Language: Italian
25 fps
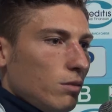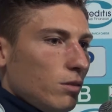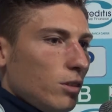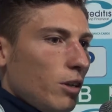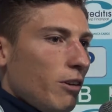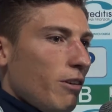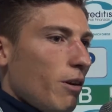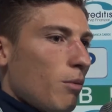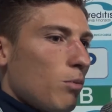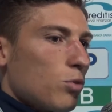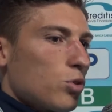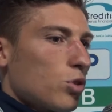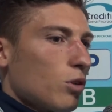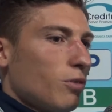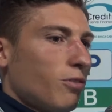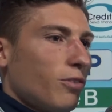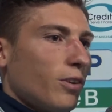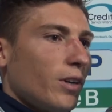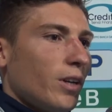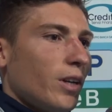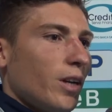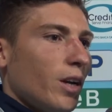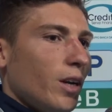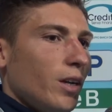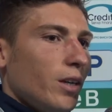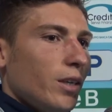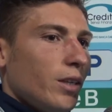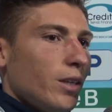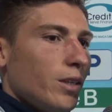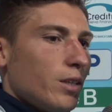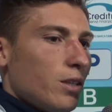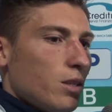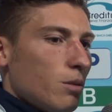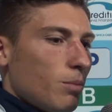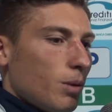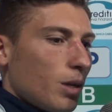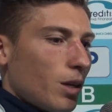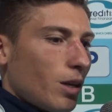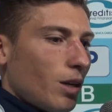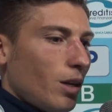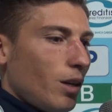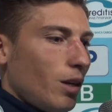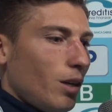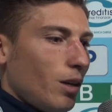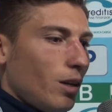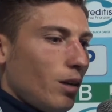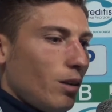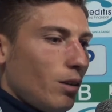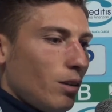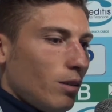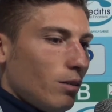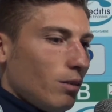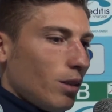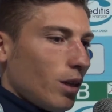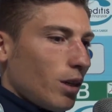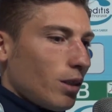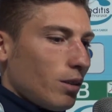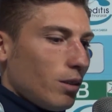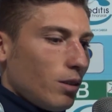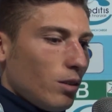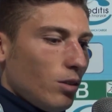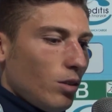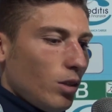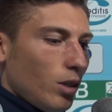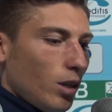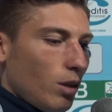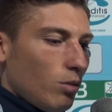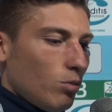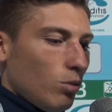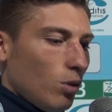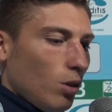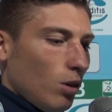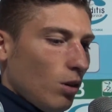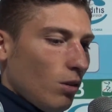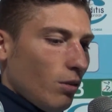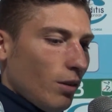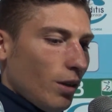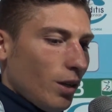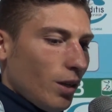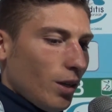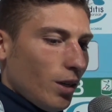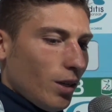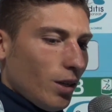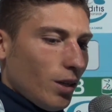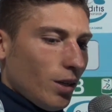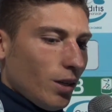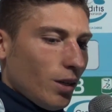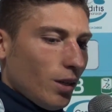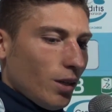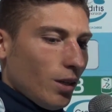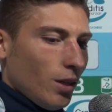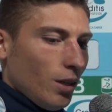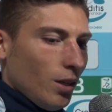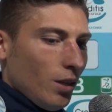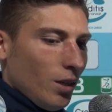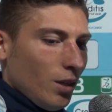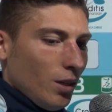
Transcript: dovevamo soffrire all'inizio perché era una categoria nuova